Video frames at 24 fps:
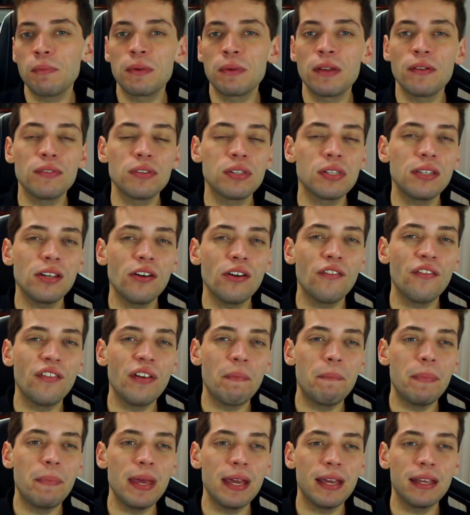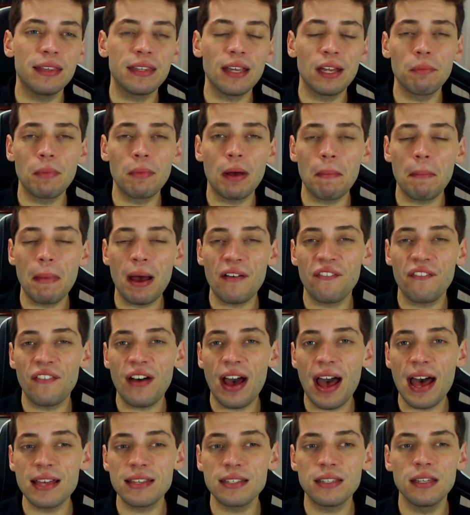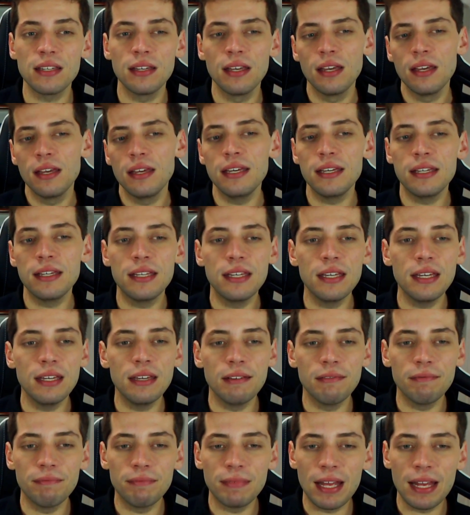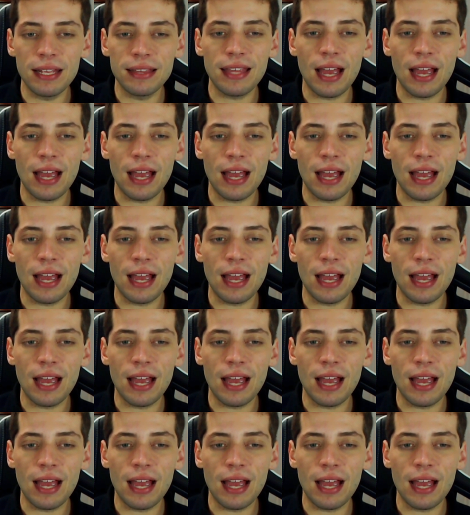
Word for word: porque você tem um VP que tá numa má fase e que né,